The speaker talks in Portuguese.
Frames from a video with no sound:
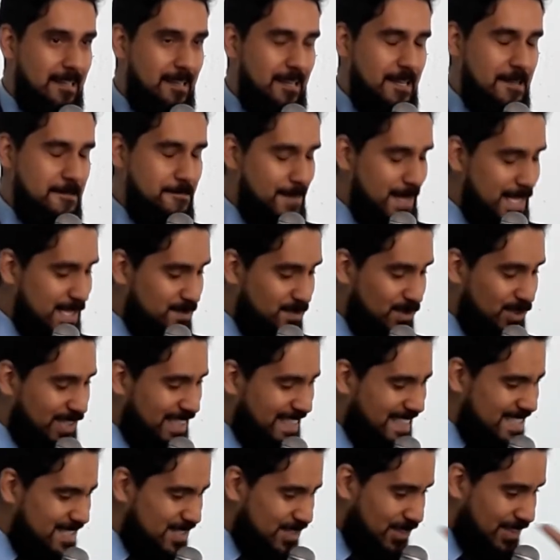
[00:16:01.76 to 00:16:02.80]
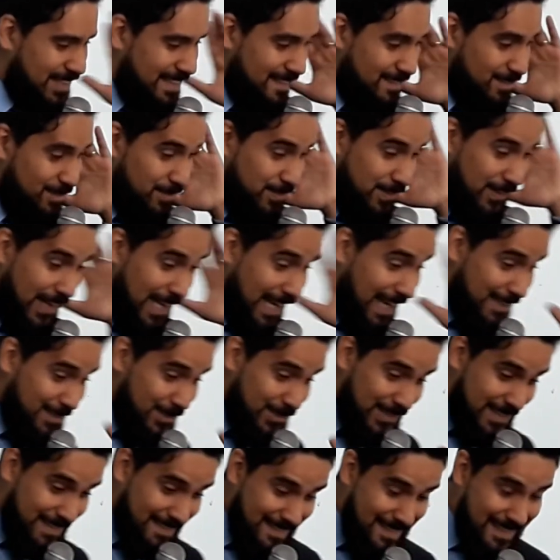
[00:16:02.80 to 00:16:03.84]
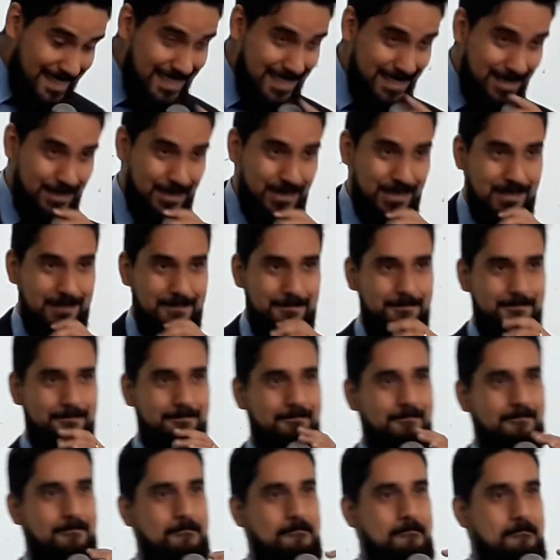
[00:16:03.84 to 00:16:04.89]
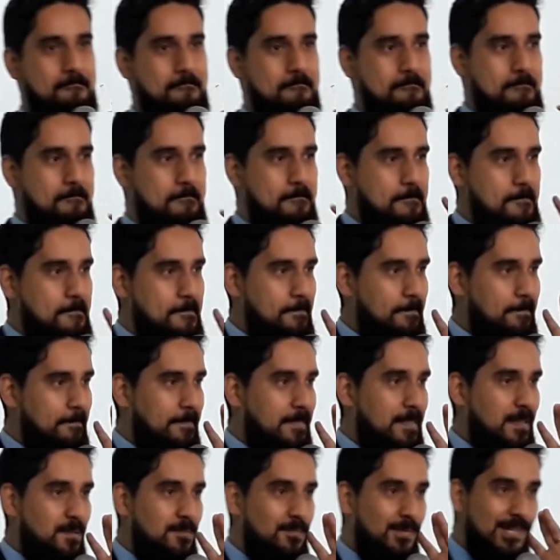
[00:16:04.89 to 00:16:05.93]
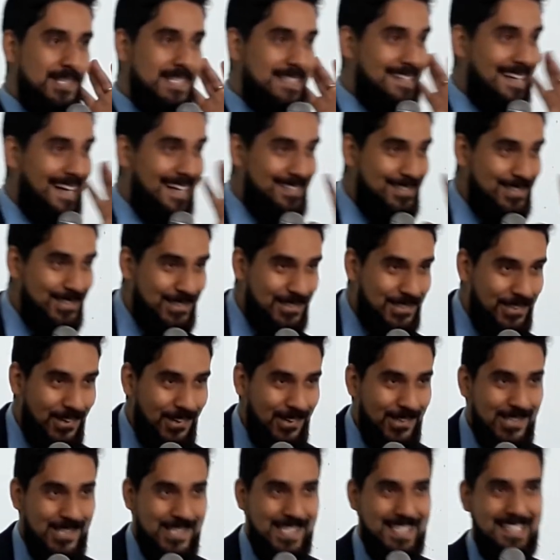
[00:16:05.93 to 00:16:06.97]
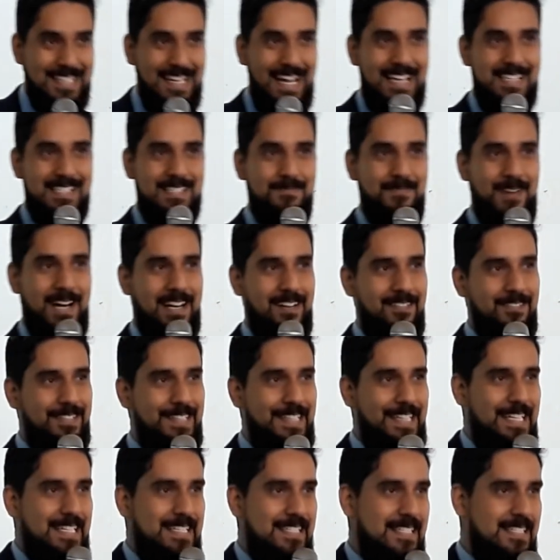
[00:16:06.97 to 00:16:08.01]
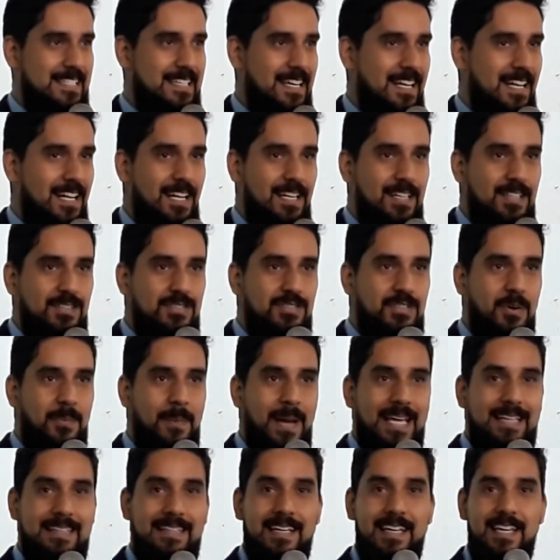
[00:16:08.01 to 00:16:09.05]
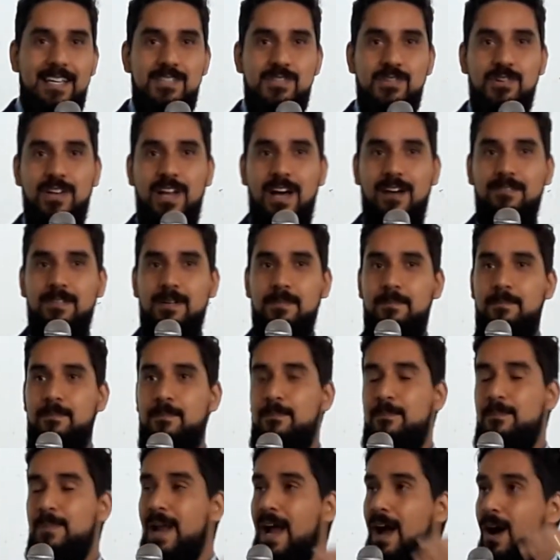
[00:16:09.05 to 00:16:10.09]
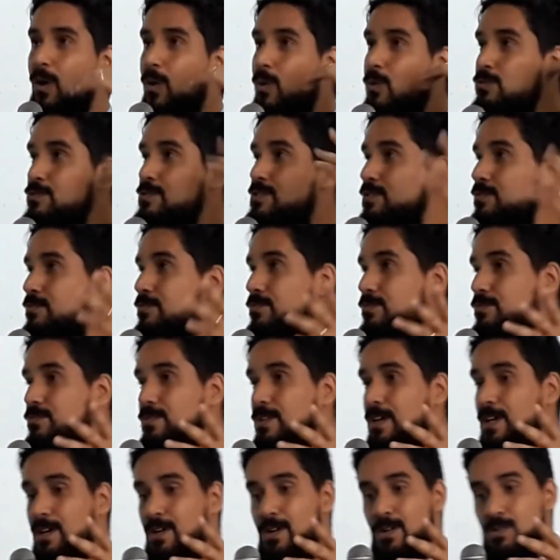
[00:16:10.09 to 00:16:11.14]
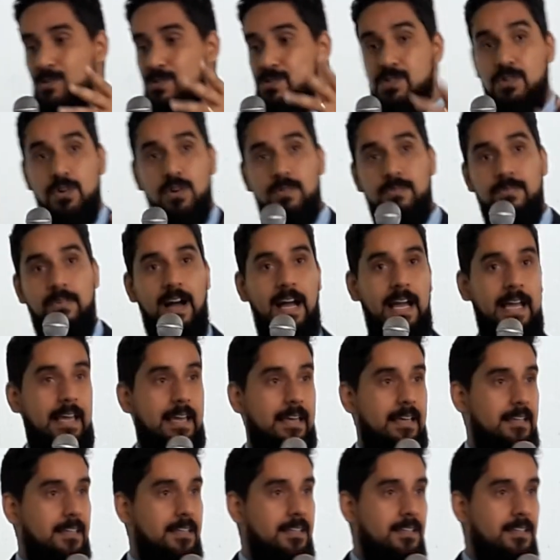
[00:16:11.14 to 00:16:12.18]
E mesmo Cristo tendo falado tanto, mostrado todos os sinais e maravilhas, Tomé ainda questionava: para onde o senhor vai?